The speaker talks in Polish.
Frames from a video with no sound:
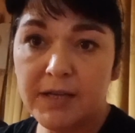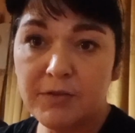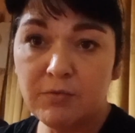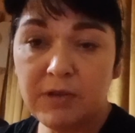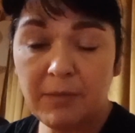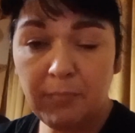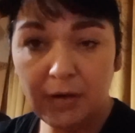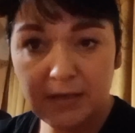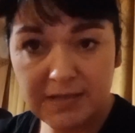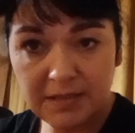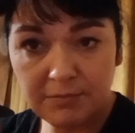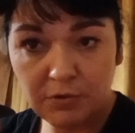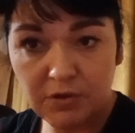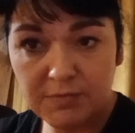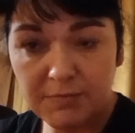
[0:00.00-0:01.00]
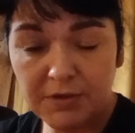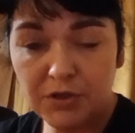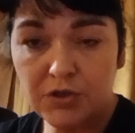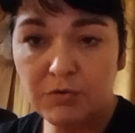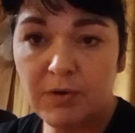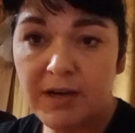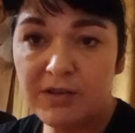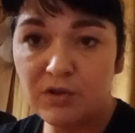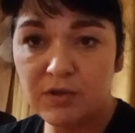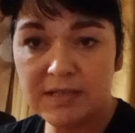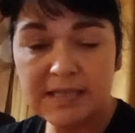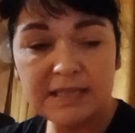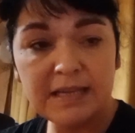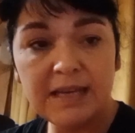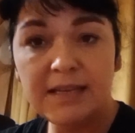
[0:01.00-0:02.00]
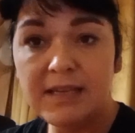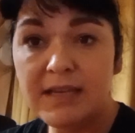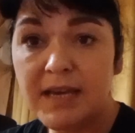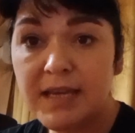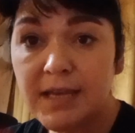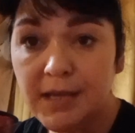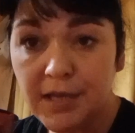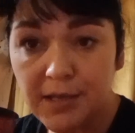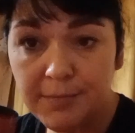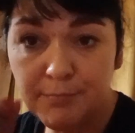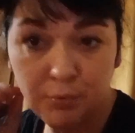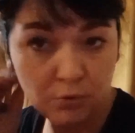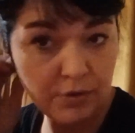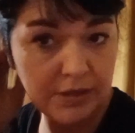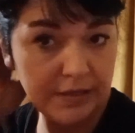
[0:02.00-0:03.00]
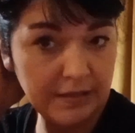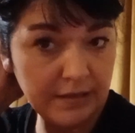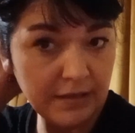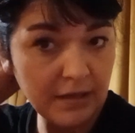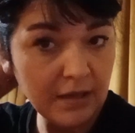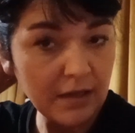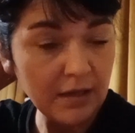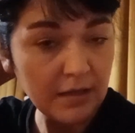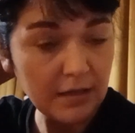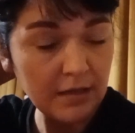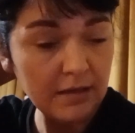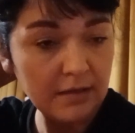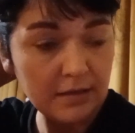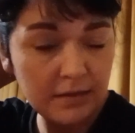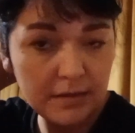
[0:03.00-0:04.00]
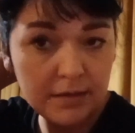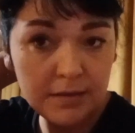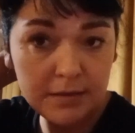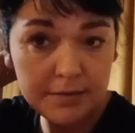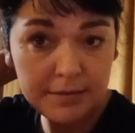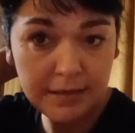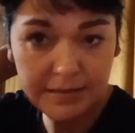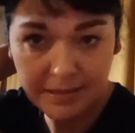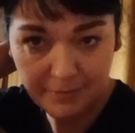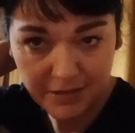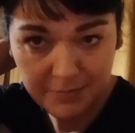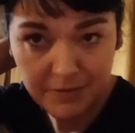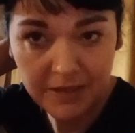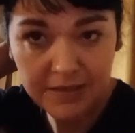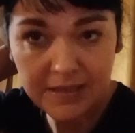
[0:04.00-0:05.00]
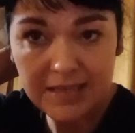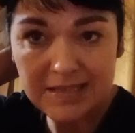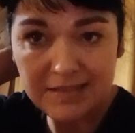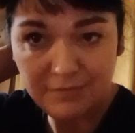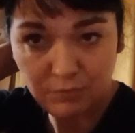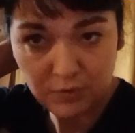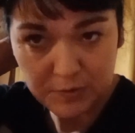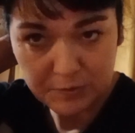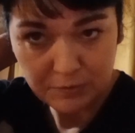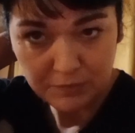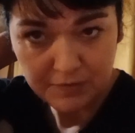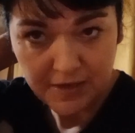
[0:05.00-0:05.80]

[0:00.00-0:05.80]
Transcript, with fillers: I tutaj polecam kosmetyczną hedonistkę i jej e-booki e, na temat pielęgnacji włosów.